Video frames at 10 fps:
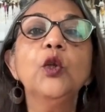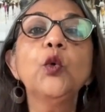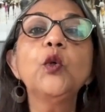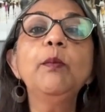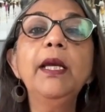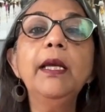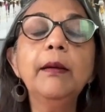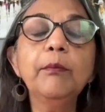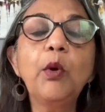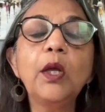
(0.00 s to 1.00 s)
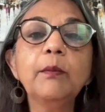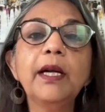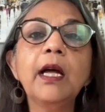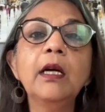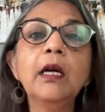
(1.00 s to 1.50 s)
तो उस पर बहुत
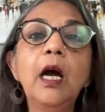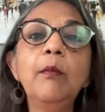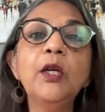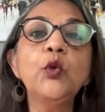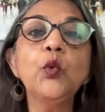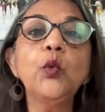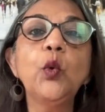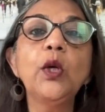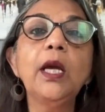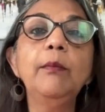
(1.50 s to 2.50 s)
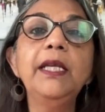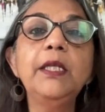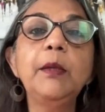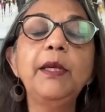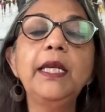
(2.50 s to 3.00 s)
बड़ा हंगामा शुरू हो गया
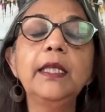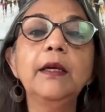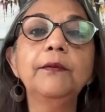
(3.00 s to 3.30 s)
बीजेपी के